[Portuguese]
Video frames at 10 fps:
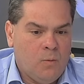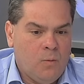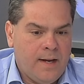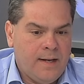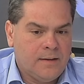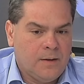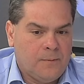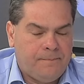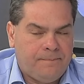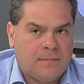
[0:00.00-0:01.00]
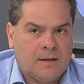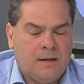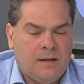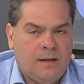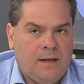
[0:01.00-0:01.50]
É, o Wendel,
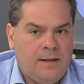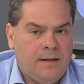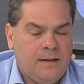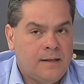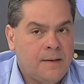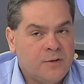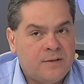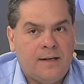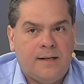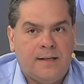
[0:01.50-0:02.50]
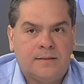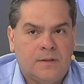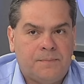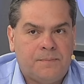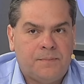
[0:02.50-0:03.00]
ele, depois da
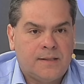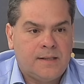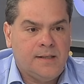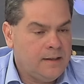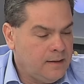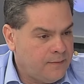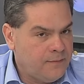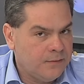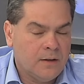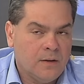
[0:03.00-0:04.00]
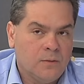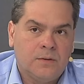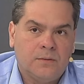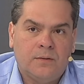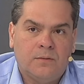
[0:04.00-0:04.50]
eleição, depois que ele teve é, o
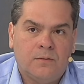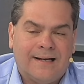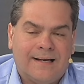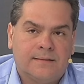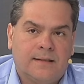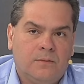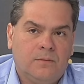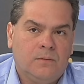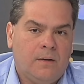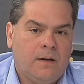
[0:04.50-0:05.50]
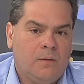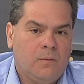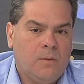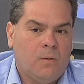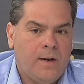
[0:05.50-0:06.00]
seu título cassado, é,
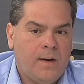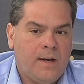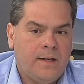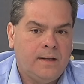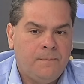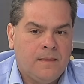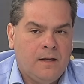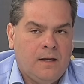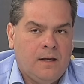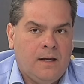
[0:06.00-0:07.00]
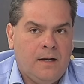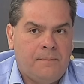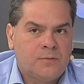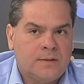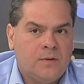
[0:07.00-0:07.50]
o, o Wendel, ele
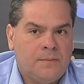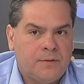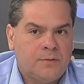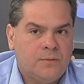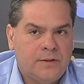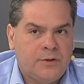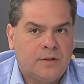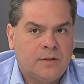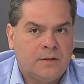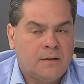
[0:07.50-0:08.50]
passou a ser uma pessoa